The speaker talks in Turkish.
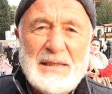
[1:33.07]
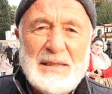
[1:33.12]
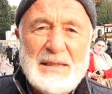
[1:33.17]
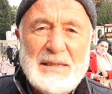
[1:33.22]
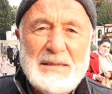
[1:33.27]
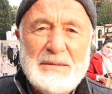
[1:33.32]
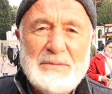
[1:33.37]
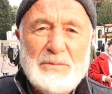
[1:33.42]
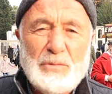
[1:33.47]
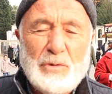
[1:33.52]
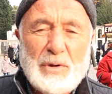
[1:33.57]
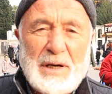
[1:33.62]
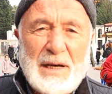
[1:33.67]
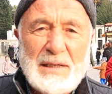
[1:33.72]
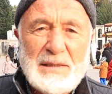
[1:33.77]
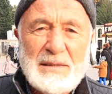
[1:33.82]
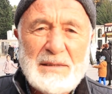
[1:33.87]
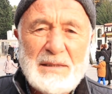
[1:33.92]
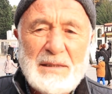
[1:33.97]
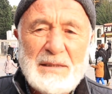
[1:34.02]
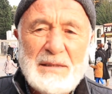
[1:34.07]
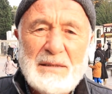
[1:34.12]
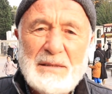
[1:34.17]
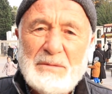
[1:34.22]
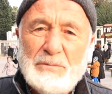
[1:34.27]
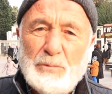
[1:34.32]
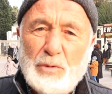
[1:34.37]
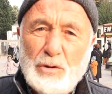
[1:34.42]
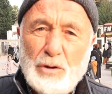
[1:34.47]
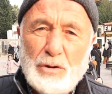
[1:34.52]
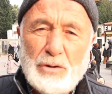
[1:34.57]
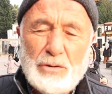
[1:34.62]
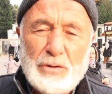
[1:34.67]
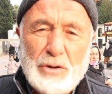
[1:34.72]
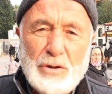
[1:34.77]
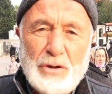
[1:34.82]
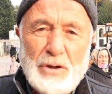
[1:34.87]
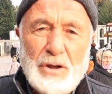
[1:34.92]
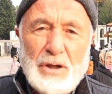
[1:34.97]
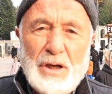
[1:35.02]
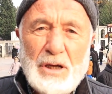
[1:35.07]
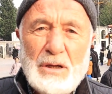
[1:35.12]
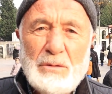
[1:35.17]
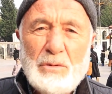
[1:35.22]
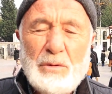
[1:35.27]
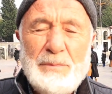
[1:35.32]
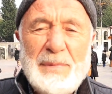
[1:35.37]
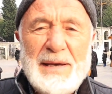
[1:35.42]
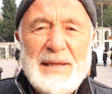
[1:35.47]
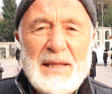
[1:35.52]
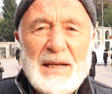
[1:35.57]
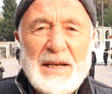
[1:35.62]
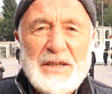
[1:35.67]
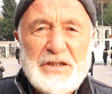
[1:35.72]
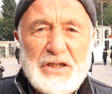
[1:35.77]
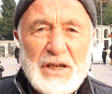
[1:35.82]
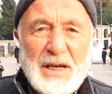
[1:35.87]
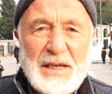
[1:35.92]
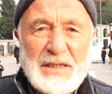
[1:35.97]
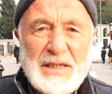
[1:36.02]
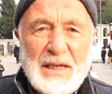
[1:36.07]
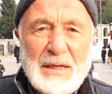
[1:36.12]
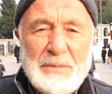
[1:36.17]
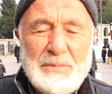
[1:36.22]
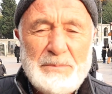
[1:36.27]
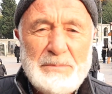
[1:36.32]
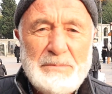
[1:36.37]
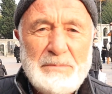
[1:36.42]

E, bu kaz e, bulundu. O meydana çıkacak.